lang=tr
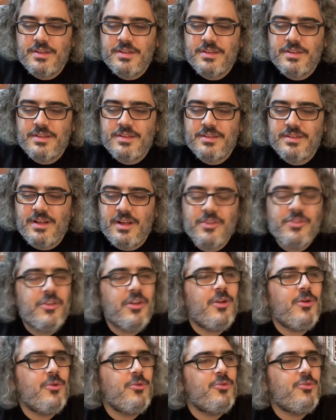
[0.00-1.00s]
e, hatta
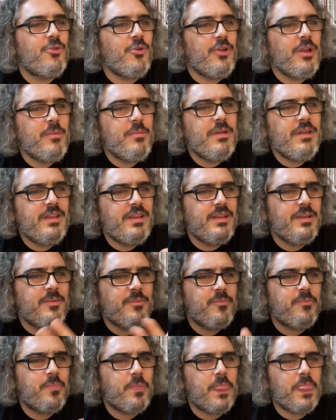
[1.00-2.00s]
o dönemin
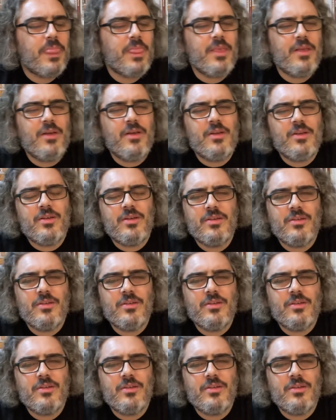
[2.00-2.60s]
e,